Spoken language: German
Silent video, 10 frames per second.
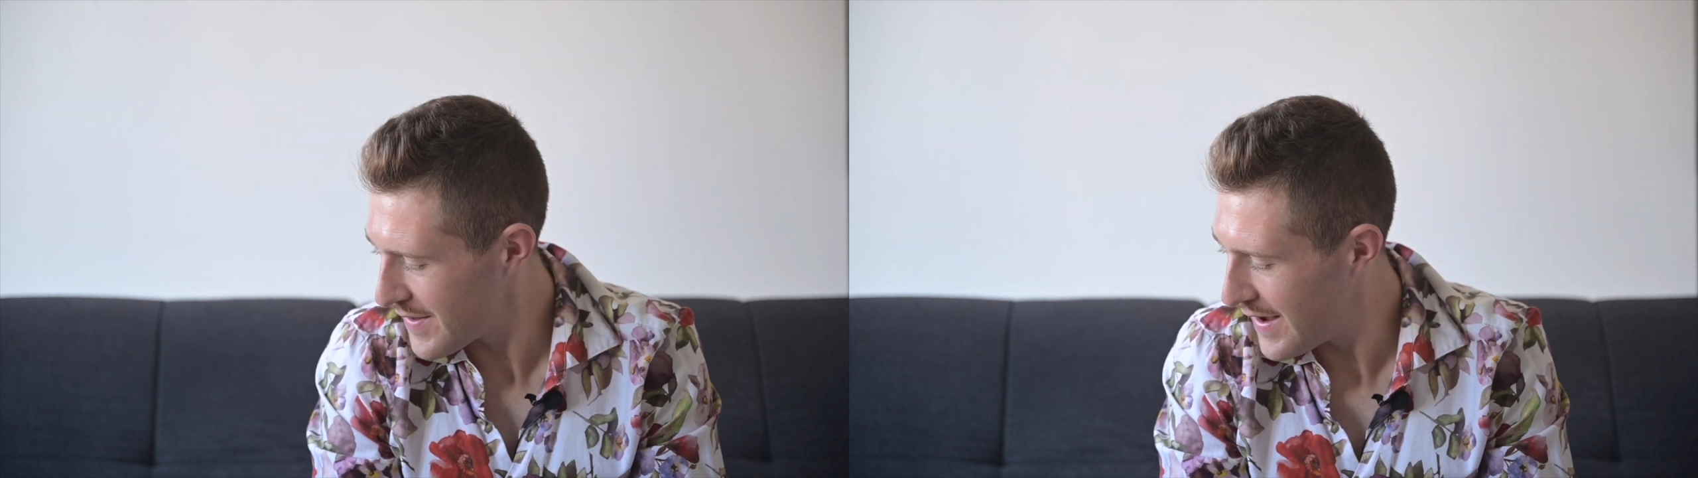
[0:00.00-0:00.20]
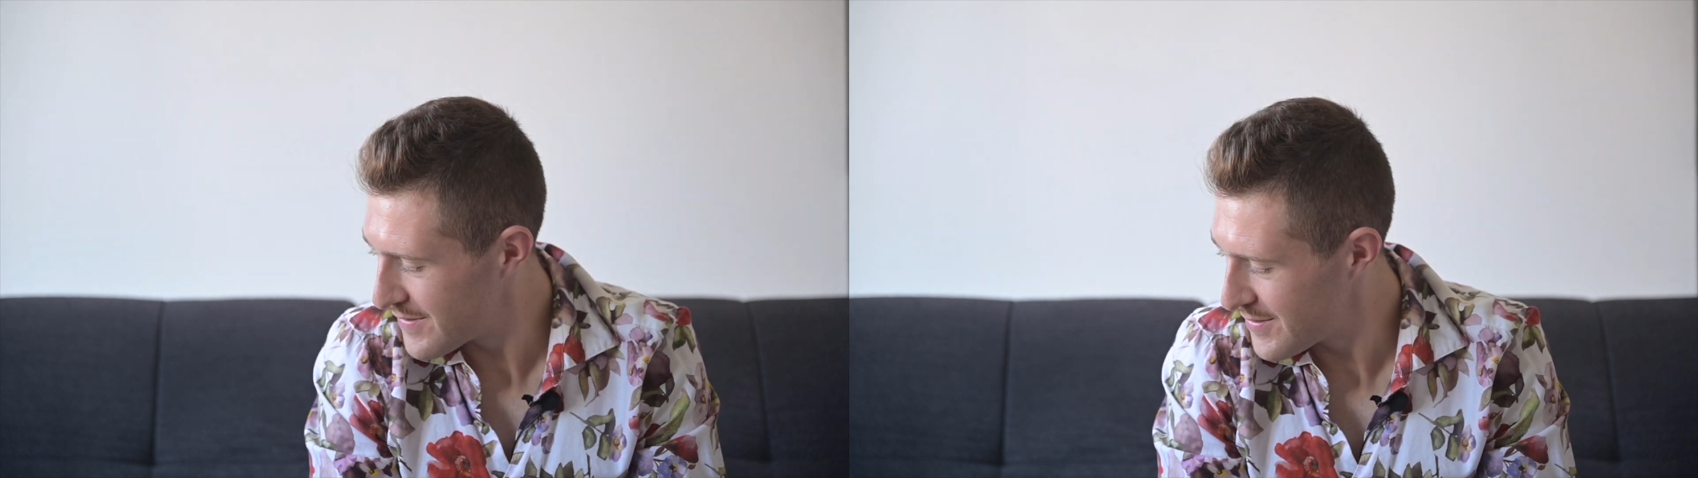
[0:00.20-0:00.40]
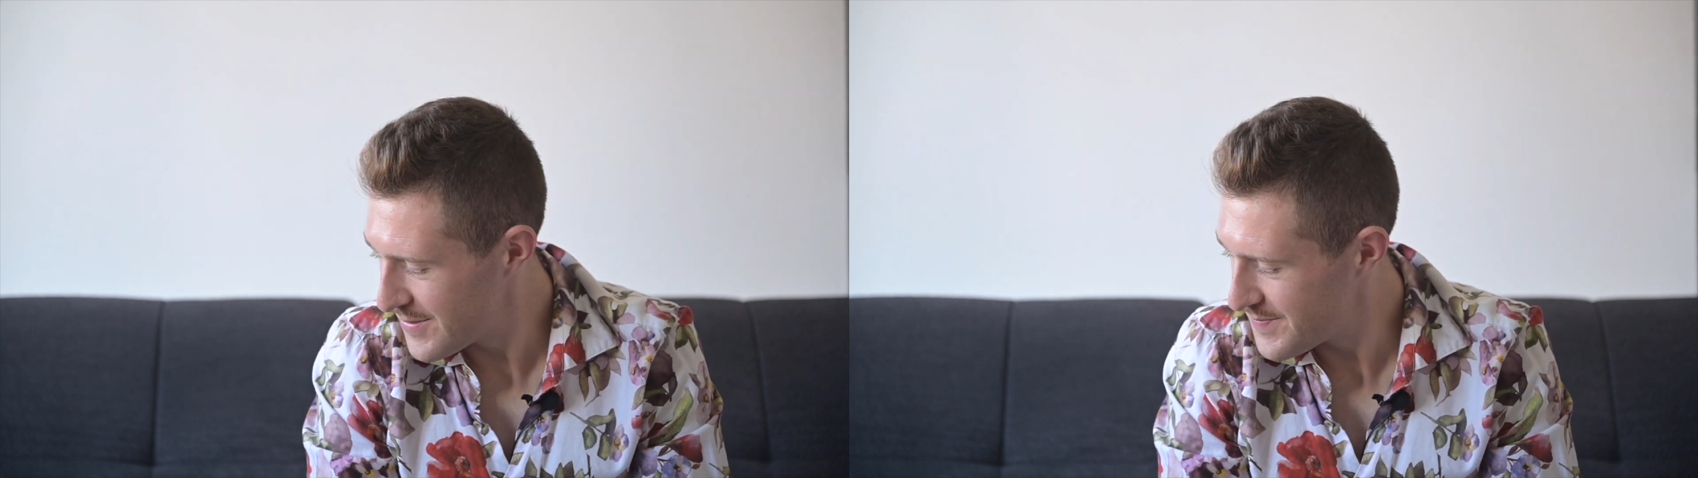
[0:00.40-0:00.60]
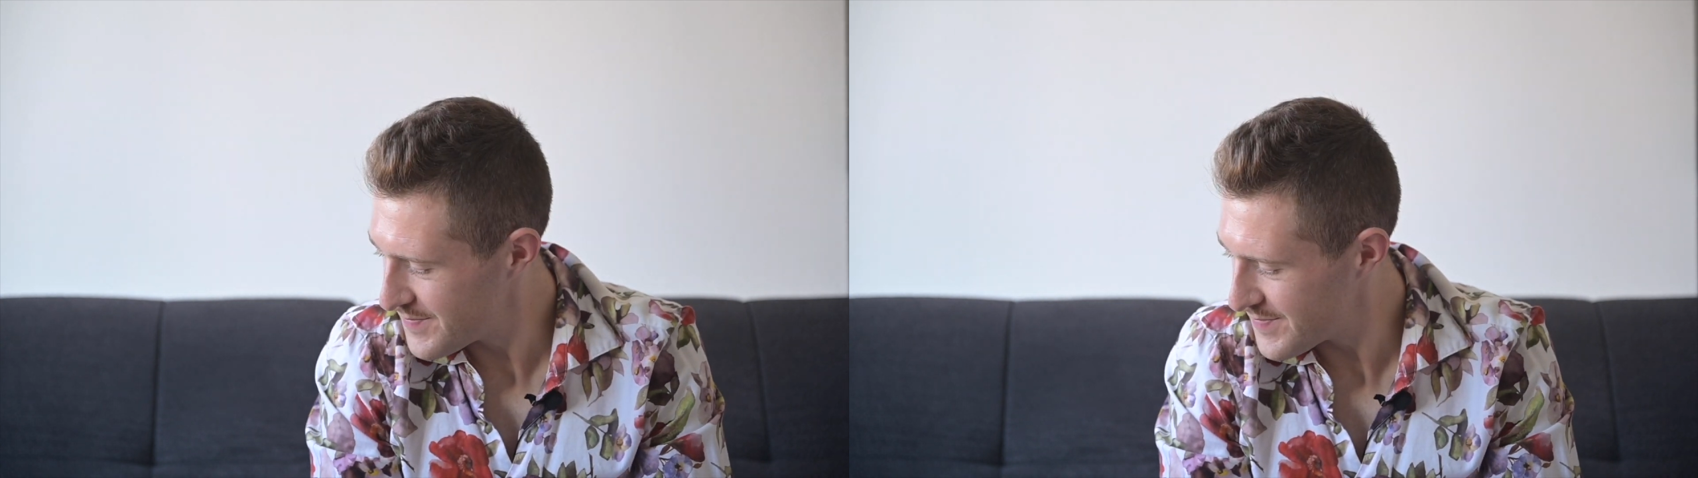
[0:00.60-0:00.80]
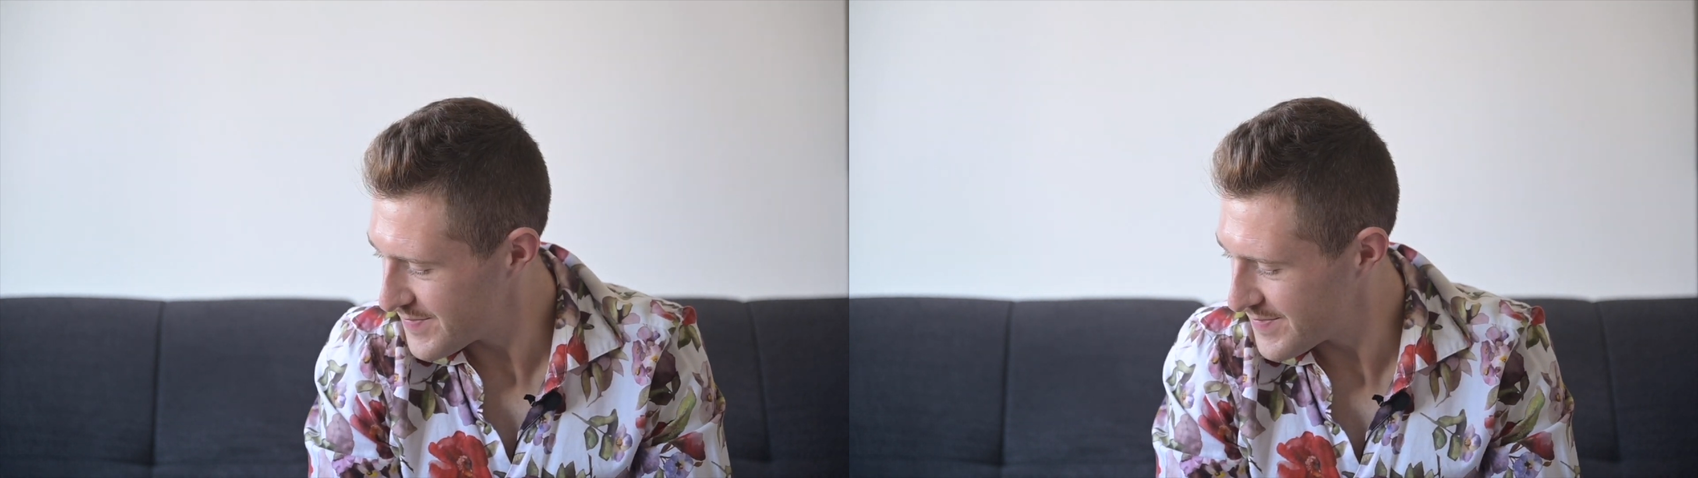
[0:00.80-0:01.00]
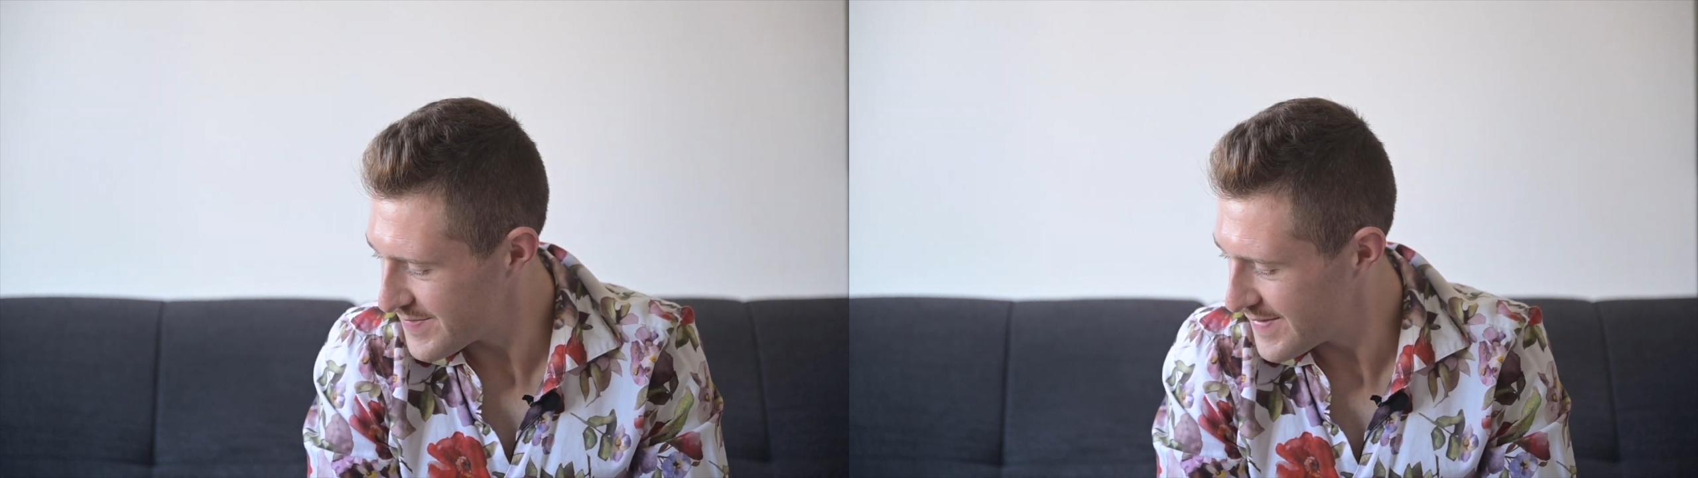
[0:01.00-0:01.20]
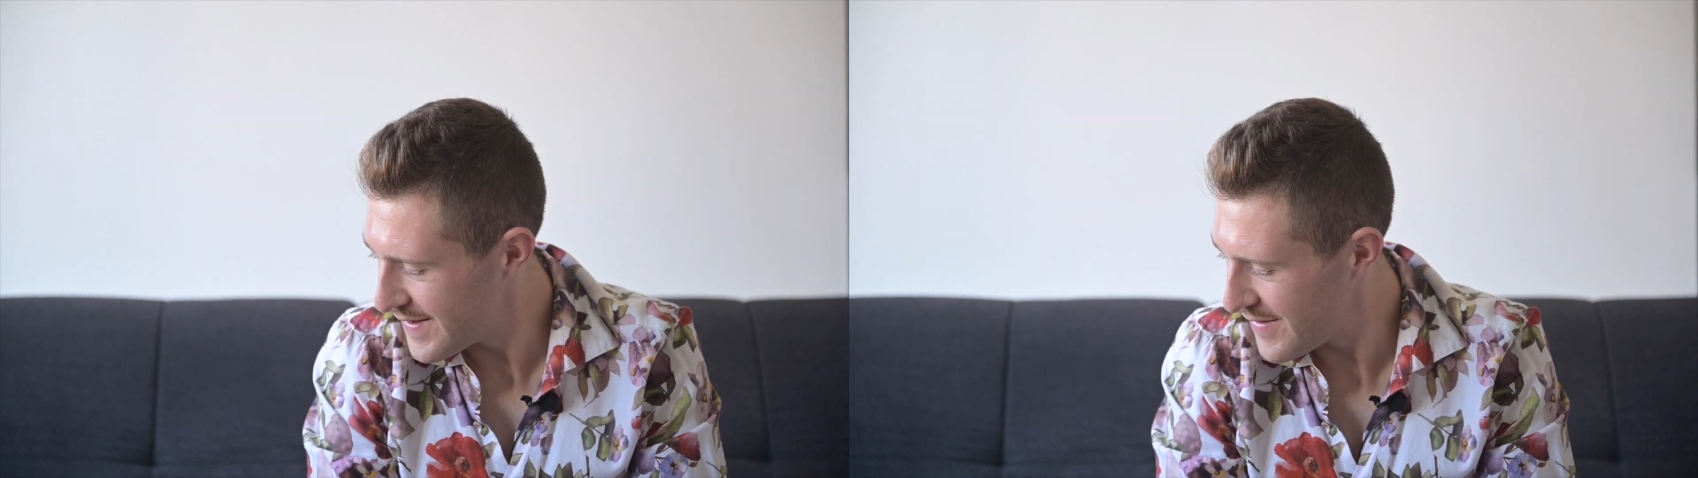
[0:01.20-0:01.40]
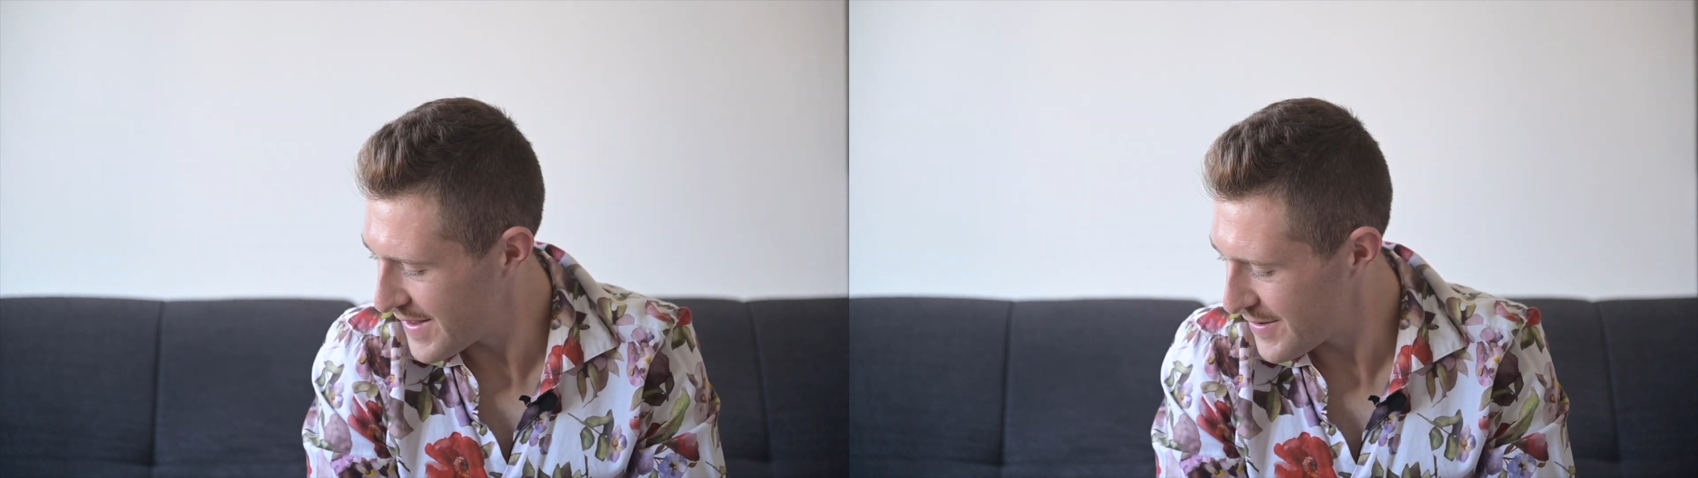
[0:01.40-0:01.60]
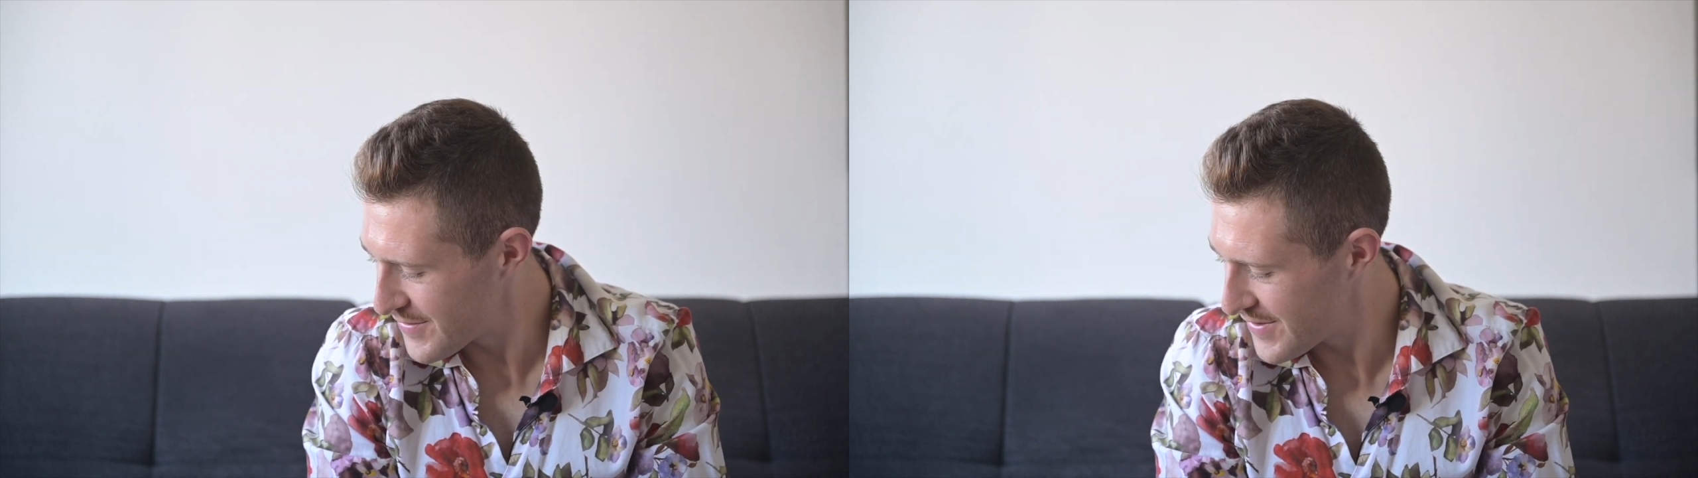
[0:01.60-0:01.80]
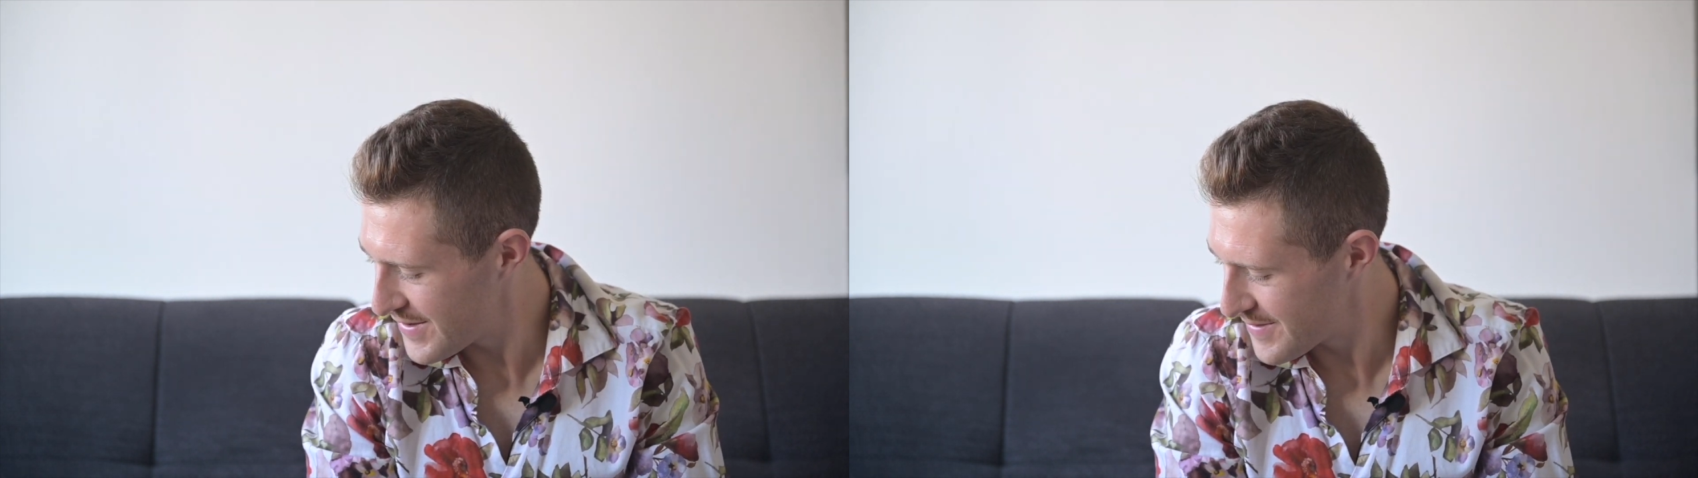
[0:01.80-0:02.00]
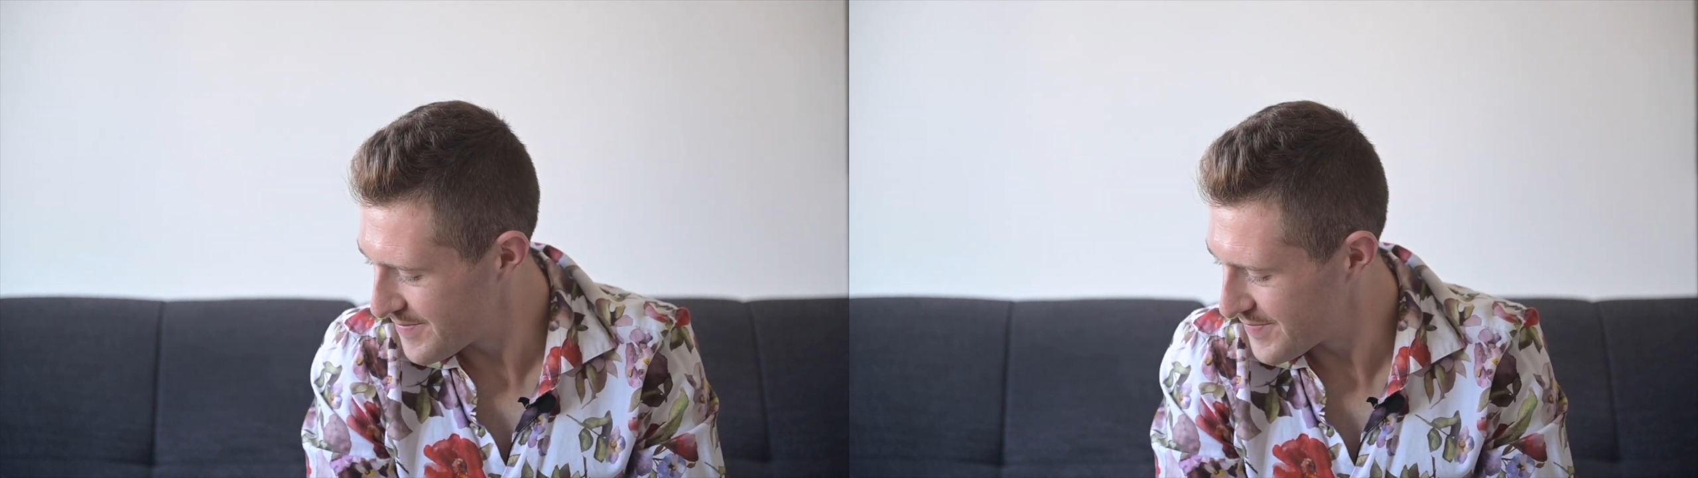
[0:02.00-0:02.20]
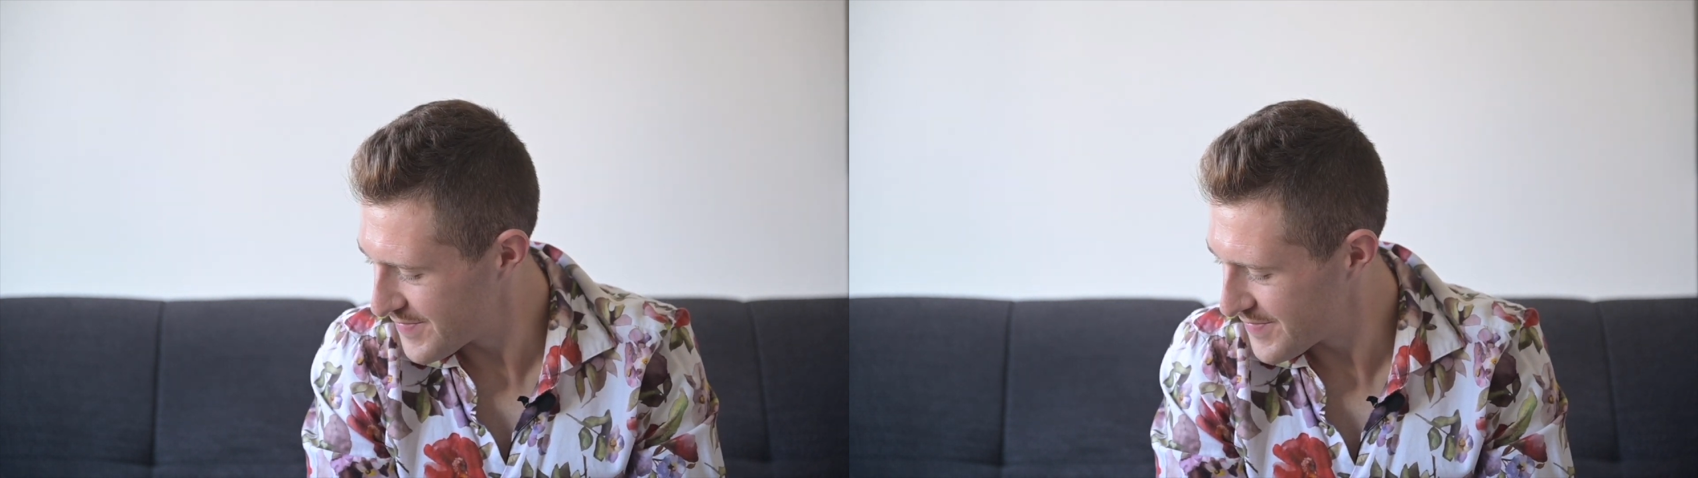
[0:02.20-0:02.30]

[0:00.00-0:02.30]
Also, wer darauf steht,